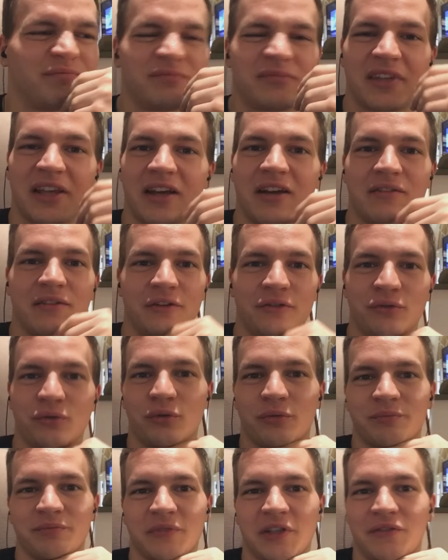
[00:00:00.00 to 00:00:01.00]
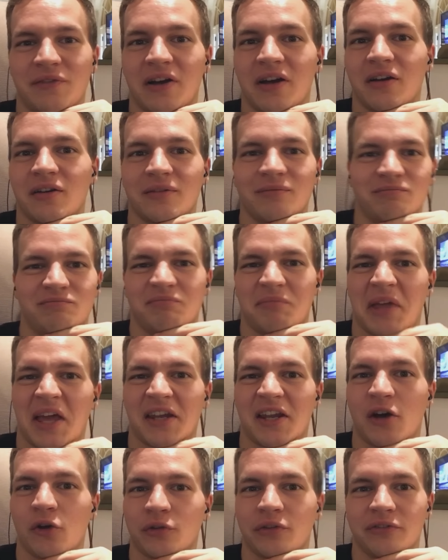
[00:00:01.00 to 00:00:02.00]
ja, weißt du, ich war mehr
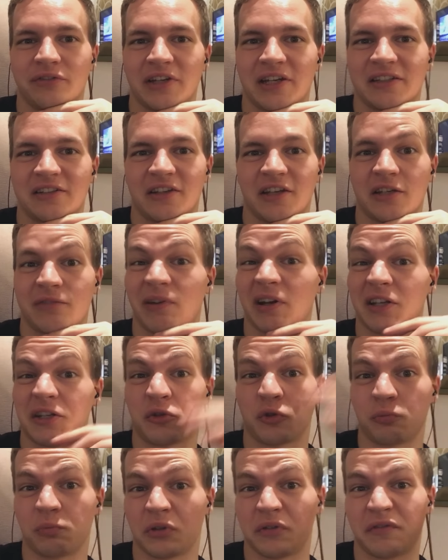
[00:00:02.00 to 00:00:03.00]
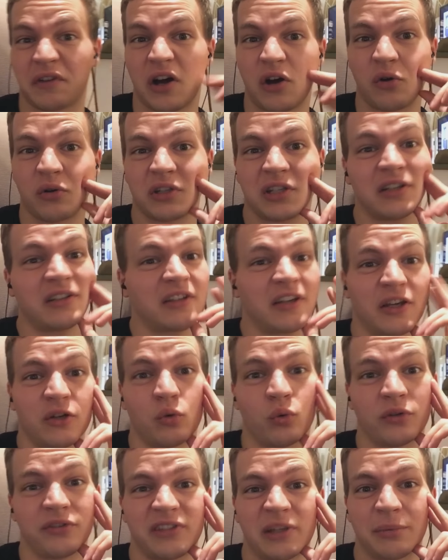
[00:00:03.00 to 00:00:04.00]
ein Außenseiter, ich war nicht gut mit Frauen, ich hatte kein
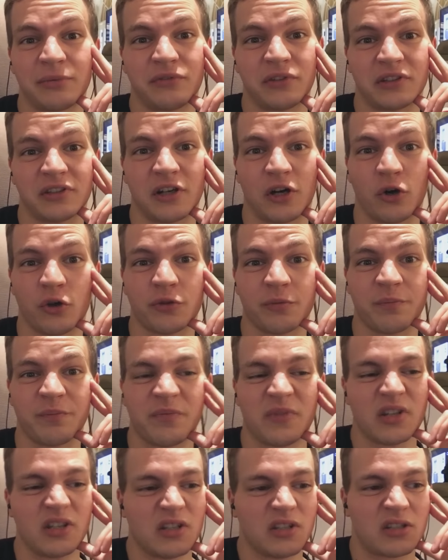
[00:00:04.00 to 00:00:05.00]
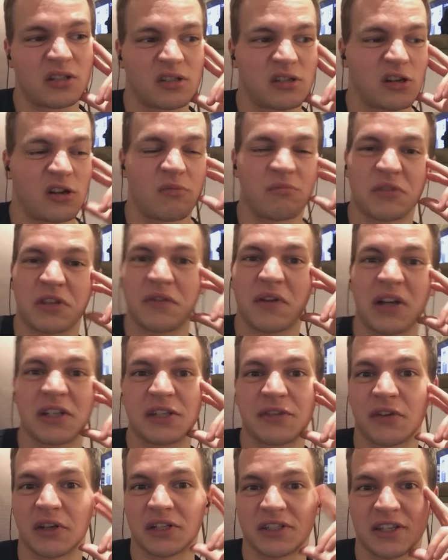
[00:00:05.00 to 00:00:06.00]
hohes Selbstvertrauen, ähm, ich war
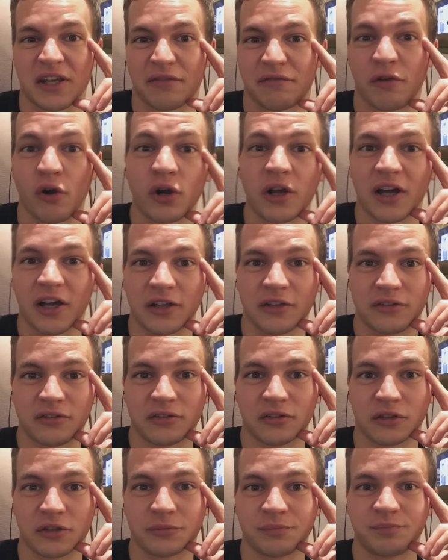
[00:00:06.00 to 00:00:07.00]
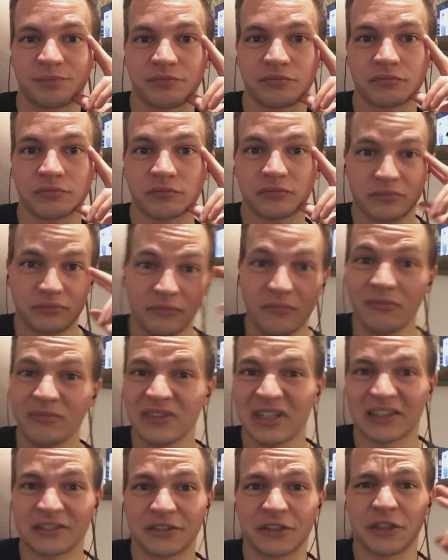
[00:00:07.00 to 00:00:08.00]
nicht wirklich der Erfolgreichste,
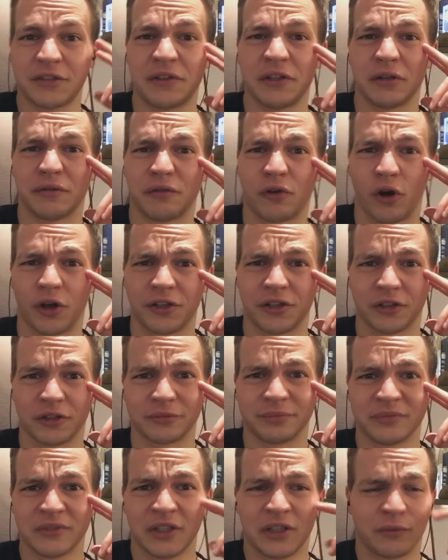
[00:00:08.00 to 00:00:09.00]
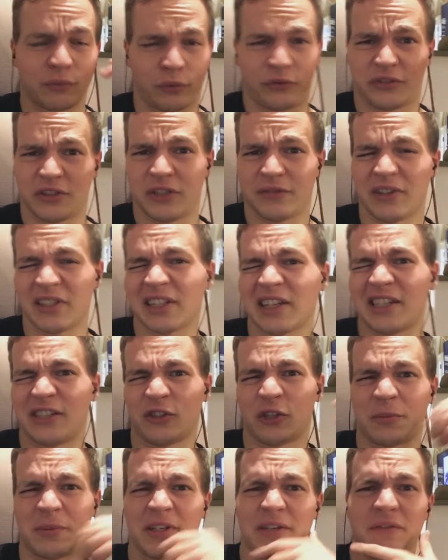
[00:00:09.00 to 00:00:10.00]
hatte nicht viele Freunde, wusste nicht, in welche
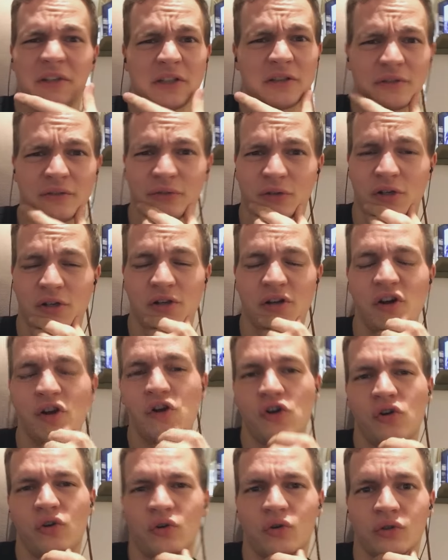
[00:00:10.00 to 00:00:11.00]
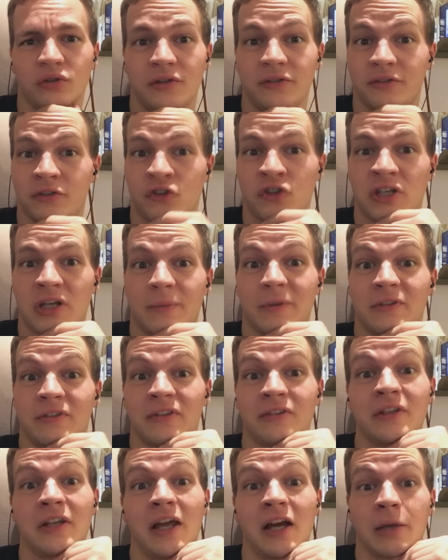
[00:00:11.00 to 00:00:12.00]
Richtung ich mich entwickeln soll. Und diese Geschichte habe ich
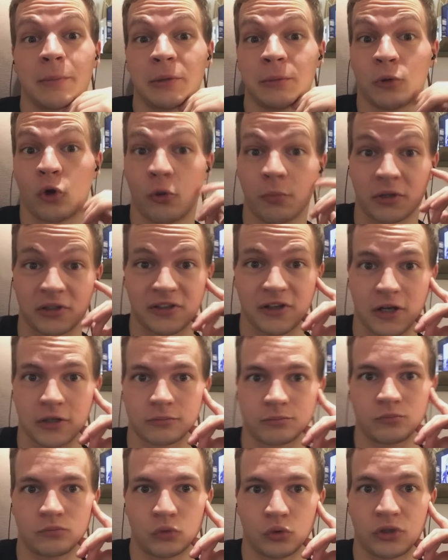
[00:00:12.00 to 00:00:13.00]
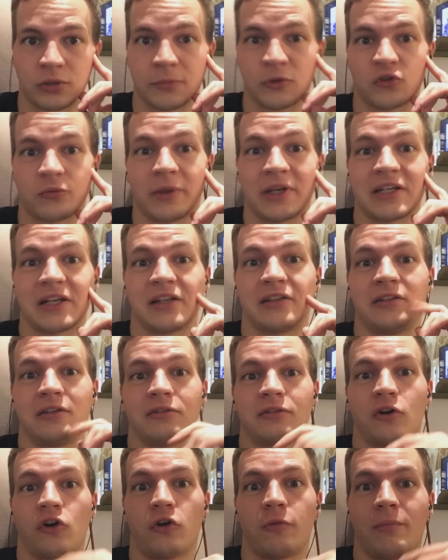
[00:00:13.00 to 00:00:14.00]
sehr, sehr lange mit mir rumgetragen. Und dementsprechend hat
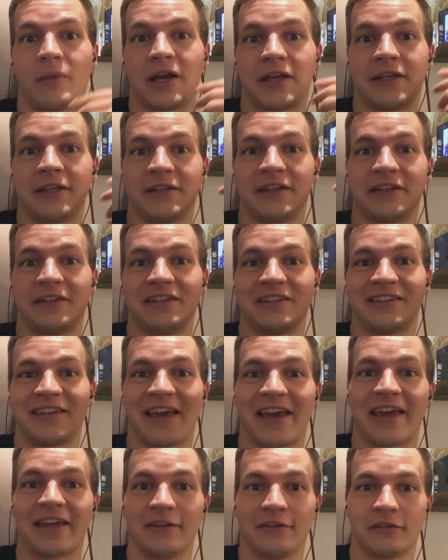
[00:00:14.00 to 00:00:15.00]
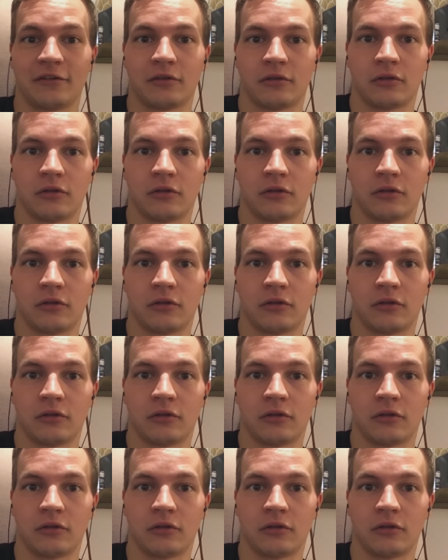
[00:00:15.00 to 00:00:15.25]
diese auch meine Identität